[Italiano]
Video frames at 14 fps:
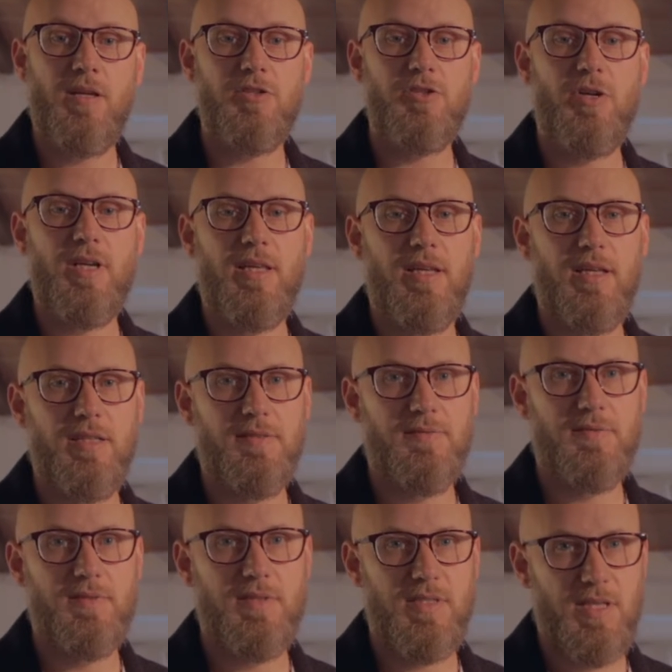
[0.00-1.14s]
Jonathan,
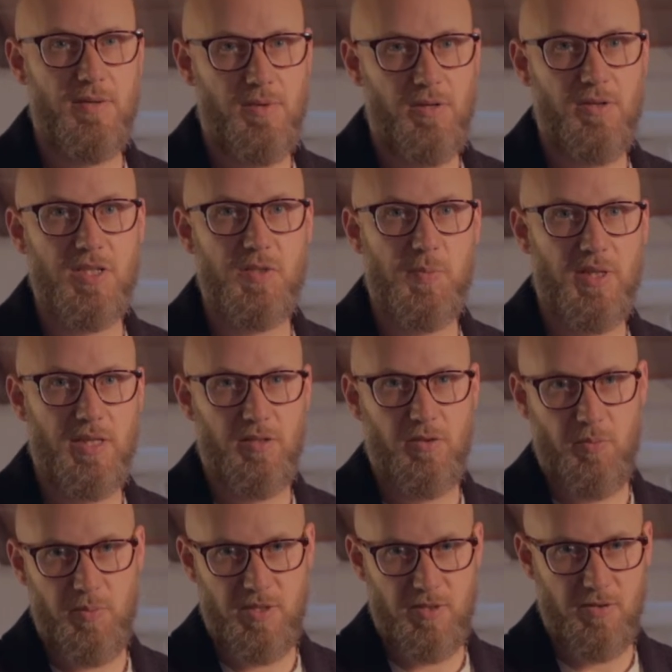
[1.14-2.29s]
stiamo ancora aspettando
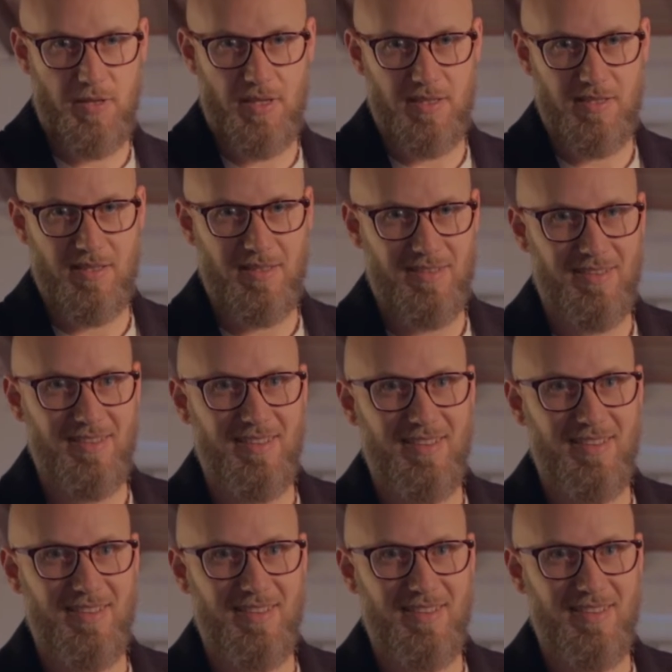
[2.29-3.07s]
il pistoiese.